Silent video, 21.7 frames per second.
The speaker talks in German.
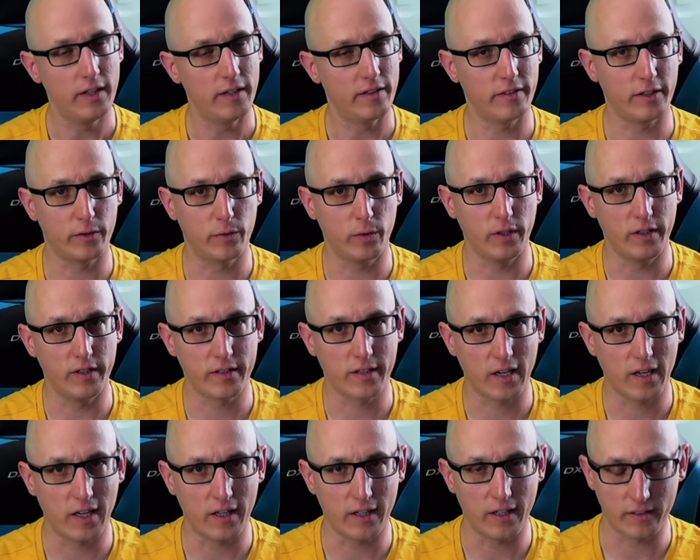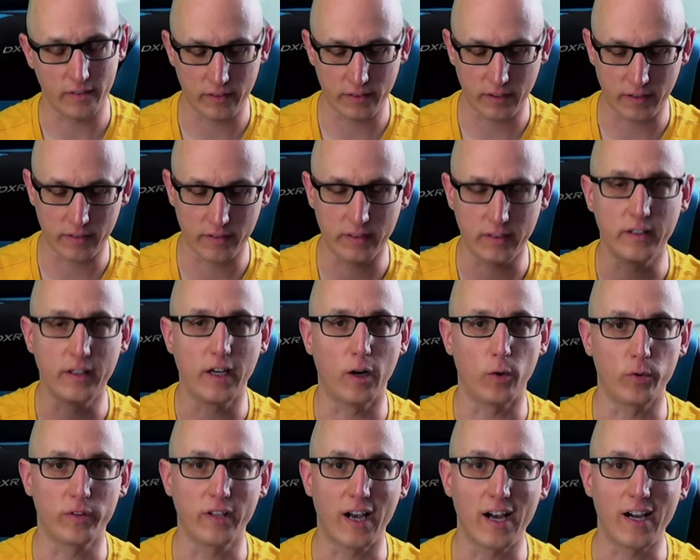Ist natürlich klar, dass das eine
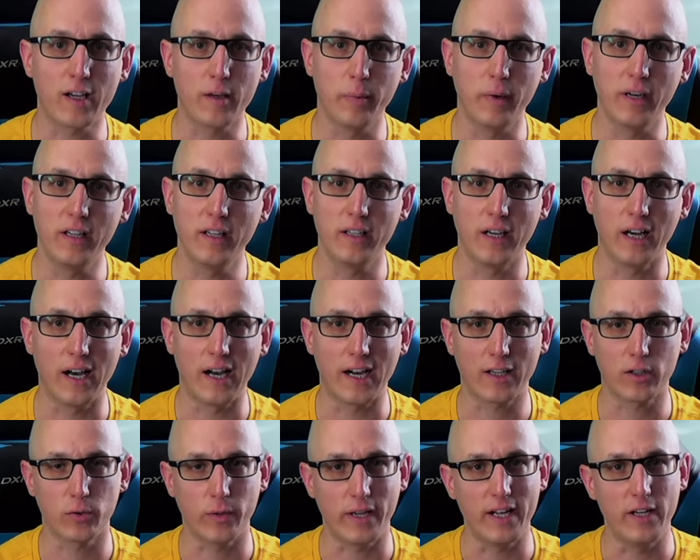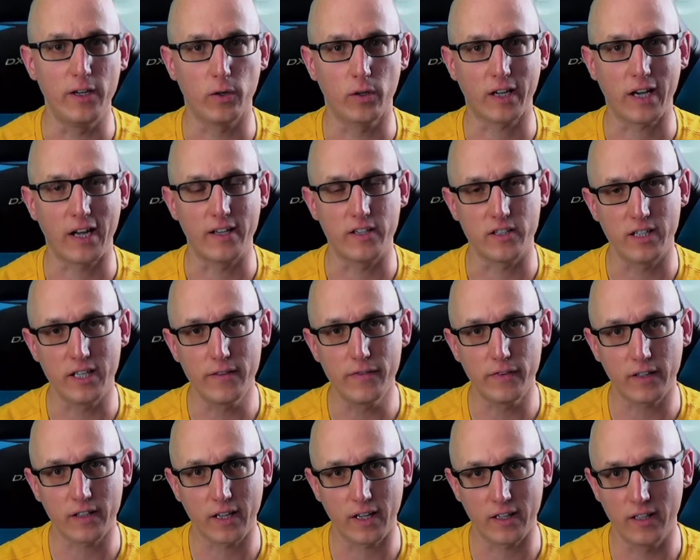autarke Brille aktuell noch gar nicht
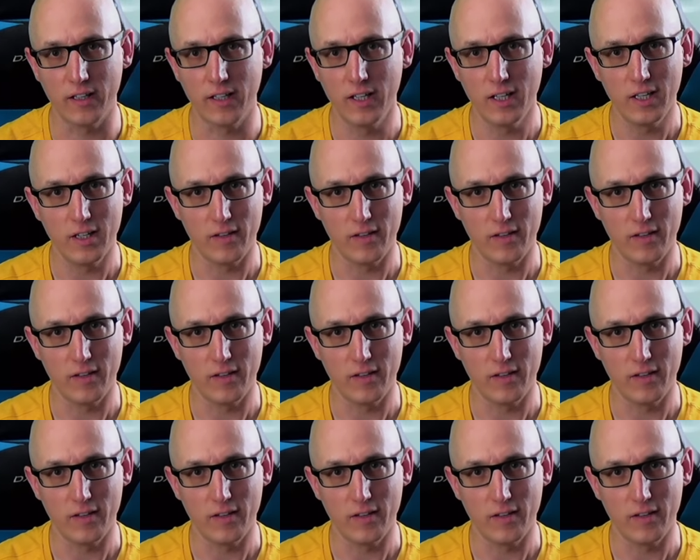liefern kann.